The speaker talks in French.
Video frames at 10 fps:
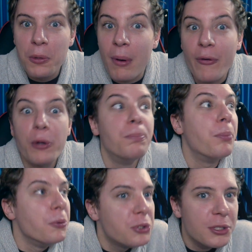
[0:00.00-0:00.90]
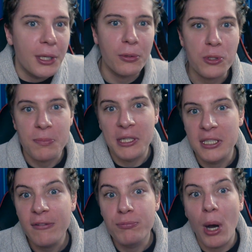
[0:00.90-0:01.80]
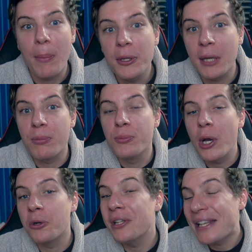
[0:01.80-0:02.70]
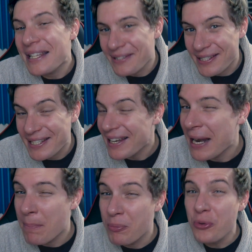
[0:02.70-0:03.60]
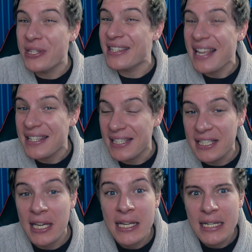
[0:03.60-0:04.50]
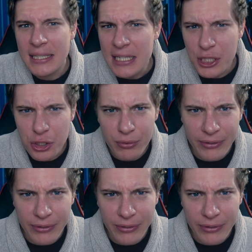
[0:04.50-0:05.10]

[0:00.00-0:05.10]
ne pas faire une petite rétrospective pour apprendre un peu mieux à connaître la sorcière la plus sadique des jeux